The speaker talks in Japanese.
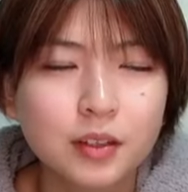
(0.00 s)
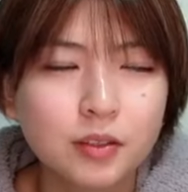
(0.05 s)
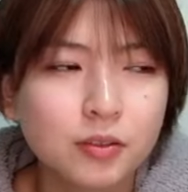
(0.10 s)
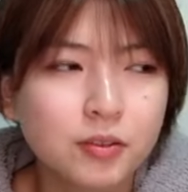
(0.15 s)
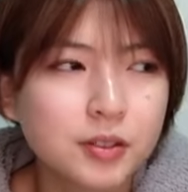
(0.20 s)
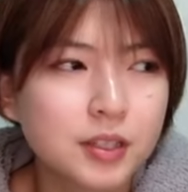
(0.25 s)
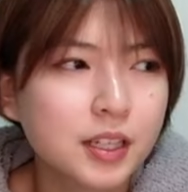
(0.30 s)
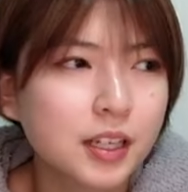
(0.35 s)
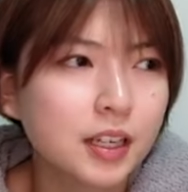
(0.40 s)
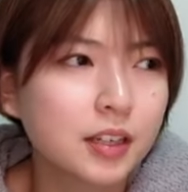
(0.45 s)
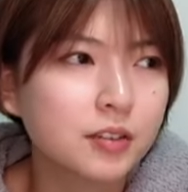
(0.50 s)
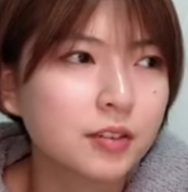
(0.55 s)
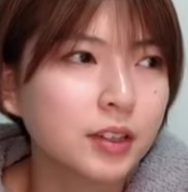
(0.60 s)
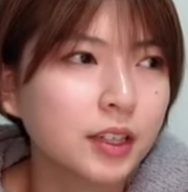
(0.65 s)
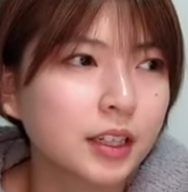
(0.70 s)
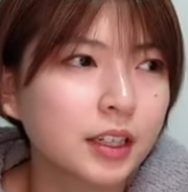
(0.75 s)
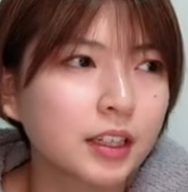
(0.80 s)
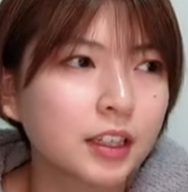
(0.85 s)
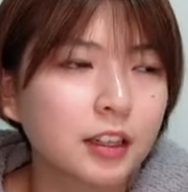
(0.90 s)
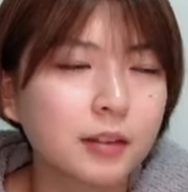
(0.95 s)
個性
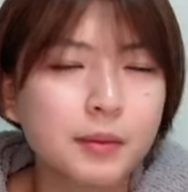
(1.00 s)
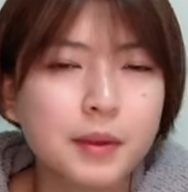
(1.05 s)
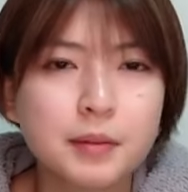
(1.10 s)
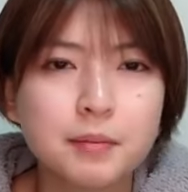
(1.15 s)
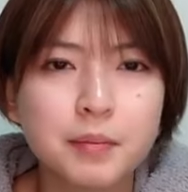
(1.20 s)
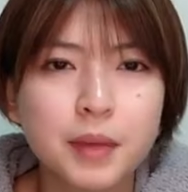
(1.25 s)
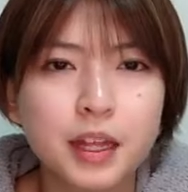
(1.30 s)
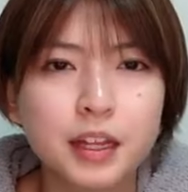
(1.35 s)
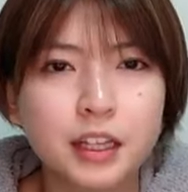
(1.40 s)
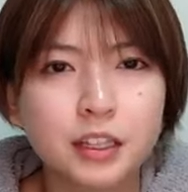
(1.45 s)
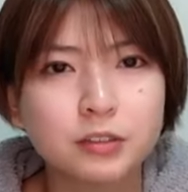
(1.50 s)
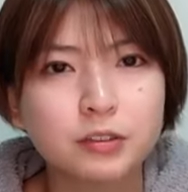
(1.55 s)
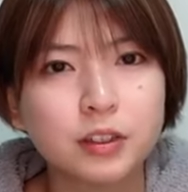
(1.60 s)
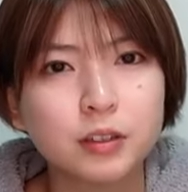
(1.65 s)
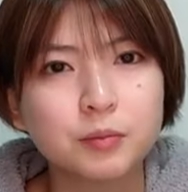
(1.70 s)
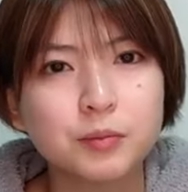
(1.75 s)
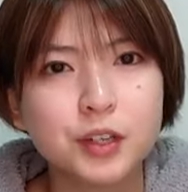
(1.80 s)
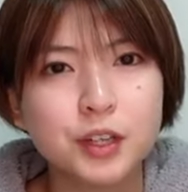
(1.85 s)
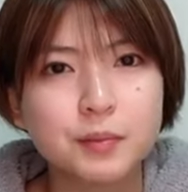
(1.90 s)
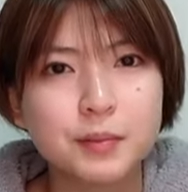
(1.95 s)
豊かな面々だとは
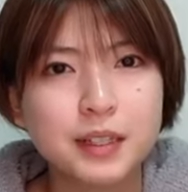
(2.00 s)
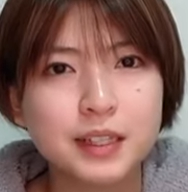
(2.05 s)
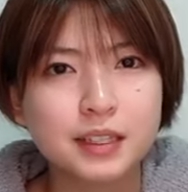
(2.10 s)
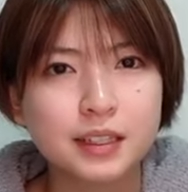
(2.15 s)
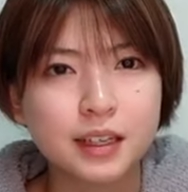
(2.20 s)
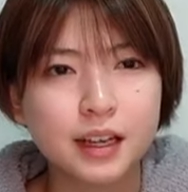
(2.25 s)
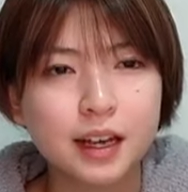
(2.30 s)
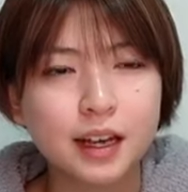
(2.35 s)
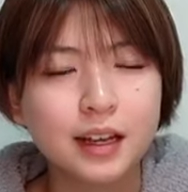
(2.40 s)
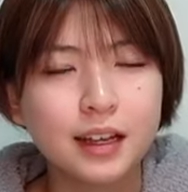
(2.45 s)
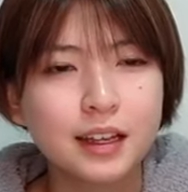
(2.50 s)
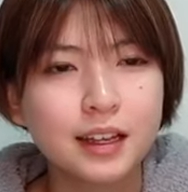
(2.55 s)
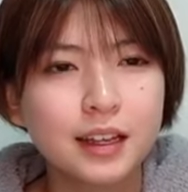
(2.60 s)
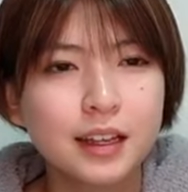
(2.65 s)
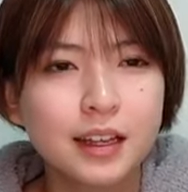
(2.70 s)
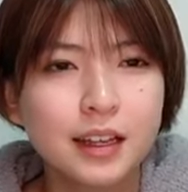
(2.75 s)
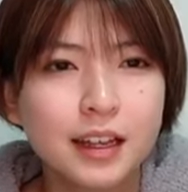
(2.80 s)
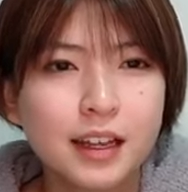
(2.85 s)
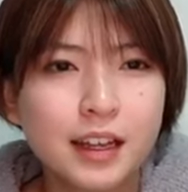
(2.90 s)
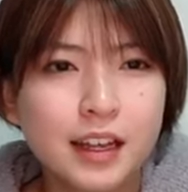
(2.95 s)
思いますが
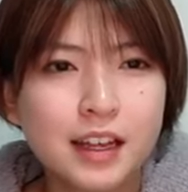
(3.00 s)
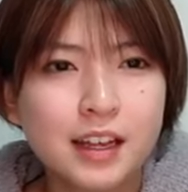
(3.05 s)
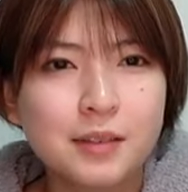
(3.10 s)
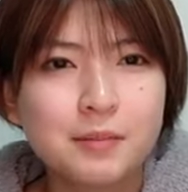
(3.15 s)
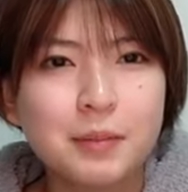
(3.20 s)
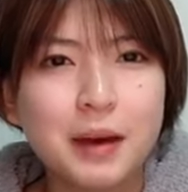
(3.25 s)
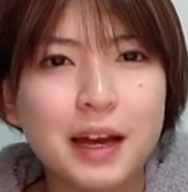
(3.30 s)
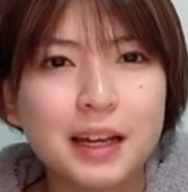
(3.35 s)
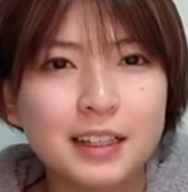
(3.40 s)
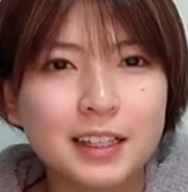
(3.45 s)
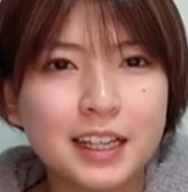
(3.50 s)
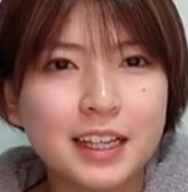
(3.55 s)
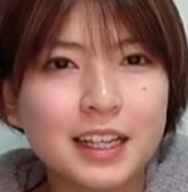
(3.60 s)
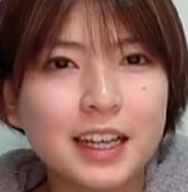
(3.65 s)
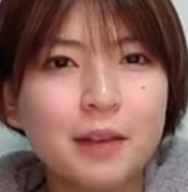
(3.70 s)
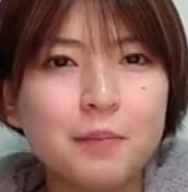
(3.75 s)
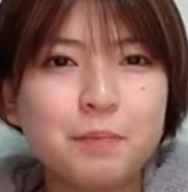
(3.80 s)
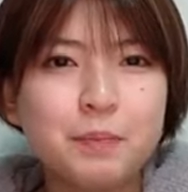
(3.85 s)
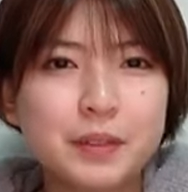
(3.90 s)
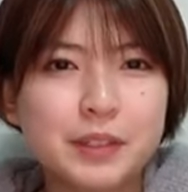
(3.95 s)
まあね
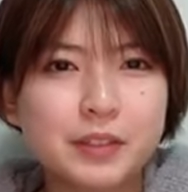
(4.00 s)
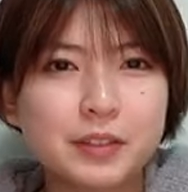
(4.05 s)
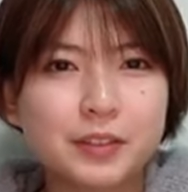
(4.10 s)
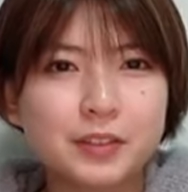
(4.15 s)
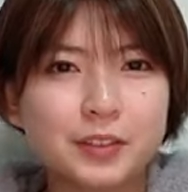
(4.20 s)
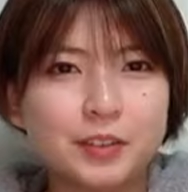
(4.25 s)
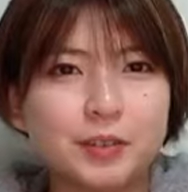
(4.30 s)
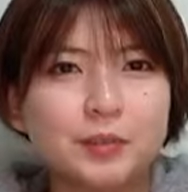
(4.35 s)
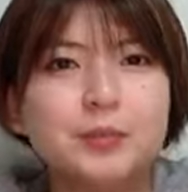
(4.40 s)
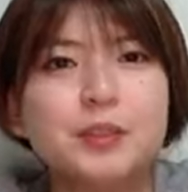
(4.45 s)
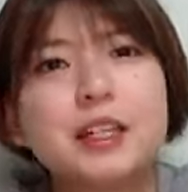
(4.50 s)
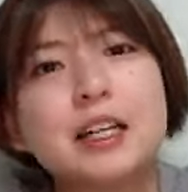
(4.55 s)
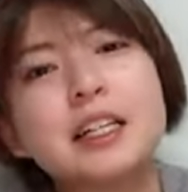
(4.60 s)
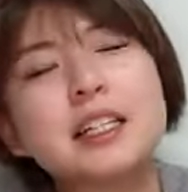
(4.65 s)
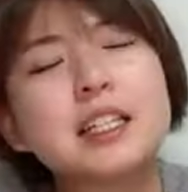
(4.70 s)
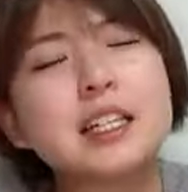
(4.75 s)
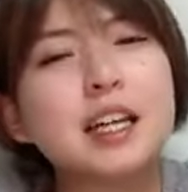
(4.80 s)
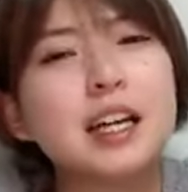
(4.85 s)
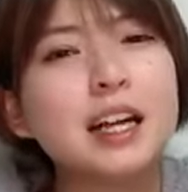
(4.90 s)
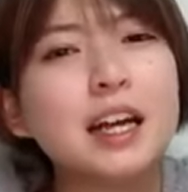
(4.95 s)
やっぱその
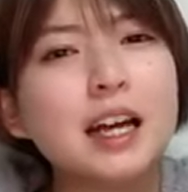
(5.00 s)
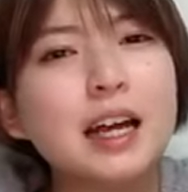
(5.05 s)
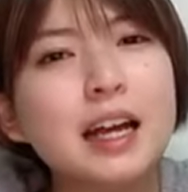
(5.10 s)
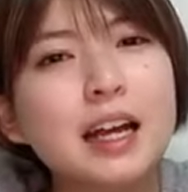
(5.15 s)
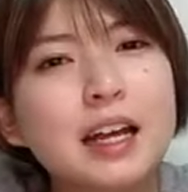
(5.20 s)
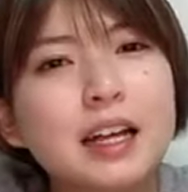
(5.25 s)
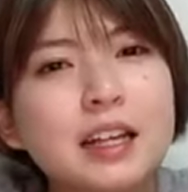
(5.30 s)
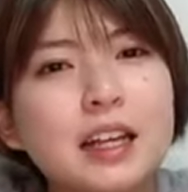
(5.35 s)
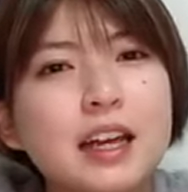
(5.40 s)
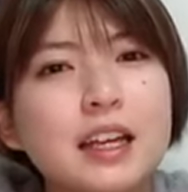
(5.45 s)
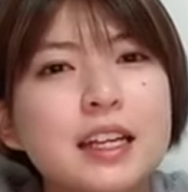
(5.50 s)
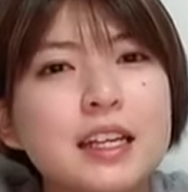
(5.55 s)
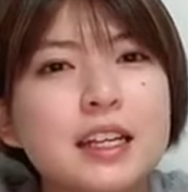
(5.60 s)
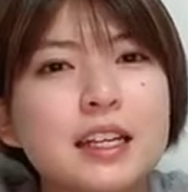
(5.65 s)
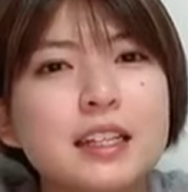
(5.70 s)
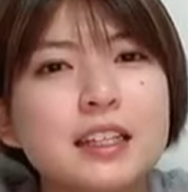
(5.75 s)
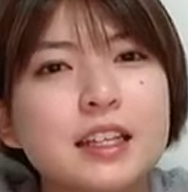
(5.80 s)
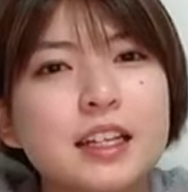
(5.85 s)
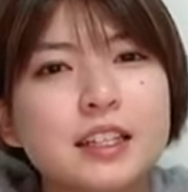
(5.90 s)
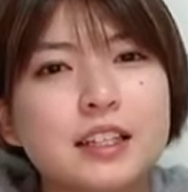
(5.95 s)
昔から「いや1
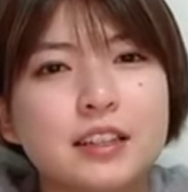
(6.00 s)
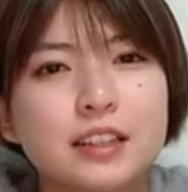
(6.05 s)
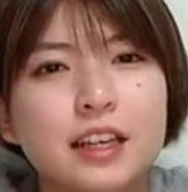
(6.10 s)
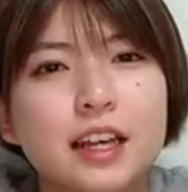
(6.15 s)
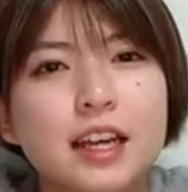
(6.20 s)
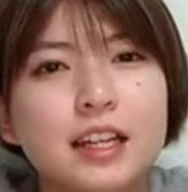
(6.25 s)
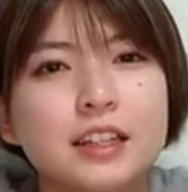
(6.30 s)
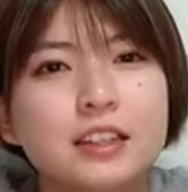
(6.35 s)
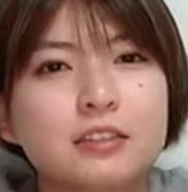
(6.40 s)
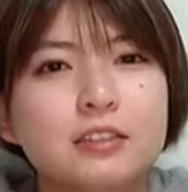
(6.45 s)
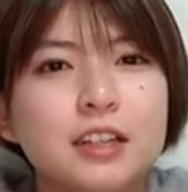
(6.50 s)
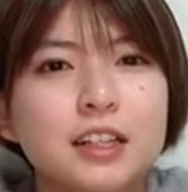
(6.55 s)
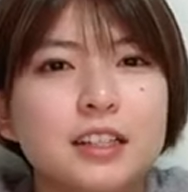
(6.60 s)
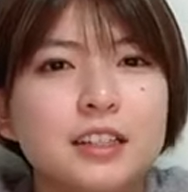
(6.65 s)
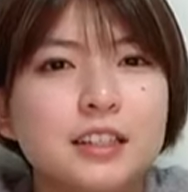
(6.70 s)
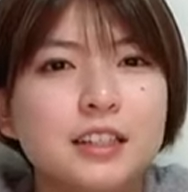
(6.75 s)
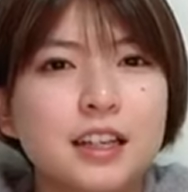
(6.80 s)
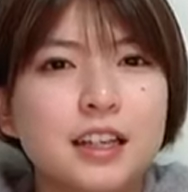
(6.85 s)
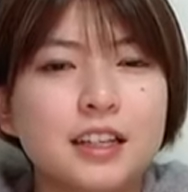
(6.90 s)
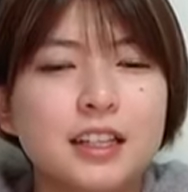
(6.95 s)
期生すげえ」って言われ
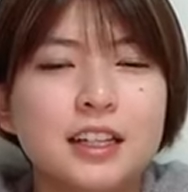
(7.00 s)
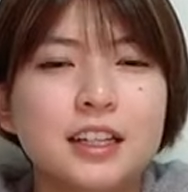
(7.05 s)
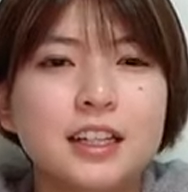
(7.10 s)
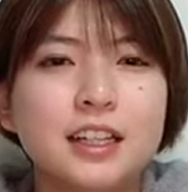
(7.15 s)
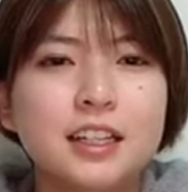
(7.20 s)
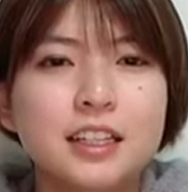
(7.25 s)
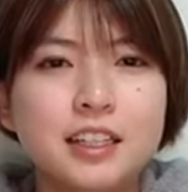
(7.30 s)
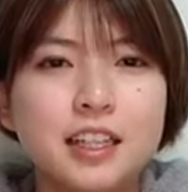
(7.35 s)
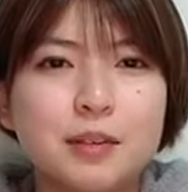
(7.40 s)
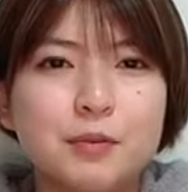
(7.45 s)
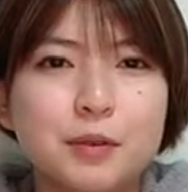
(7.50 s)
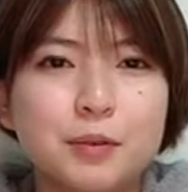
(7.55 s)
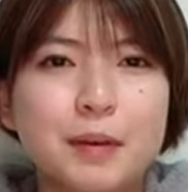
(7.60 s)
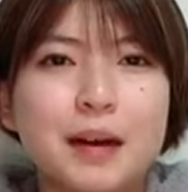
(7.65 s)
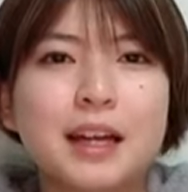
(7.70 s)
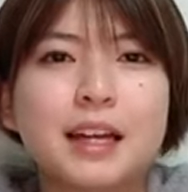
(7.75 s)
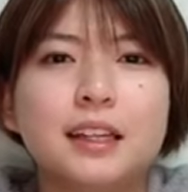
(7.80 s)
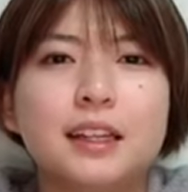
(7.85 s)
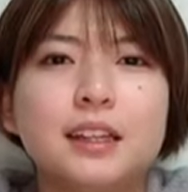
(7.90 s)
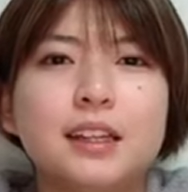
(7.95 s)
てて「いや2期生も
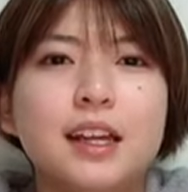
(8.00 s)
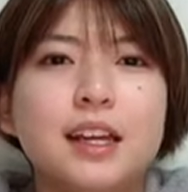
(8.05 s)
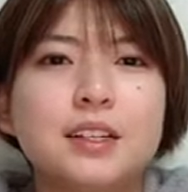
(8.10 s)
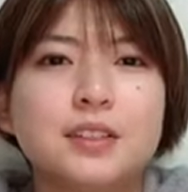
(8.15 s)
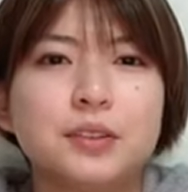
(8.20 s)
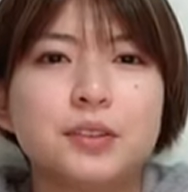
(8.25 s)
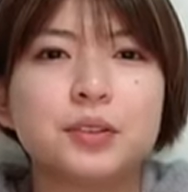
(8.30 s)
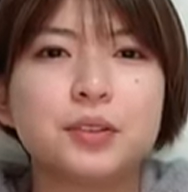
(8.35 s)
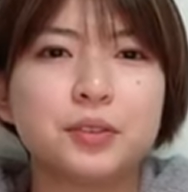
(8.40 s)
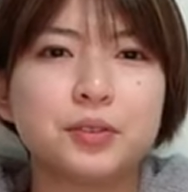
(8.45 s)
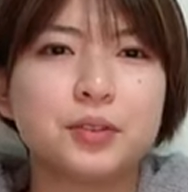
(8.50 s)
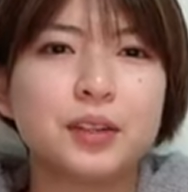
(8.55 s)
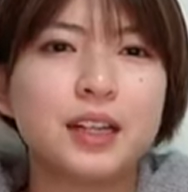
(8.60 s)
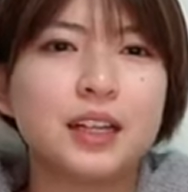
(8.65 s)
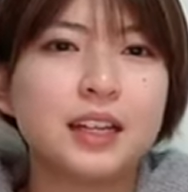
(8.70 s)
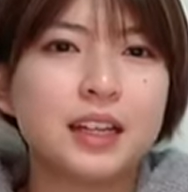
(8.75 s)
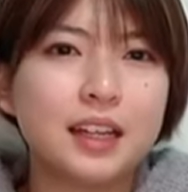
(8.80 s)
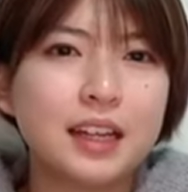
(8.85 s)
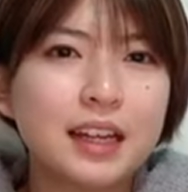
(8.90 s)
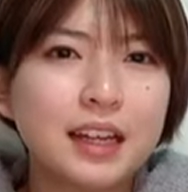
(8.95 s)
負けてないぞ」と言わ
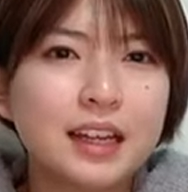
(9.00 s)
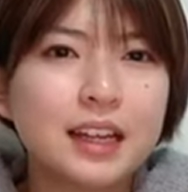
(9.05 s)
れ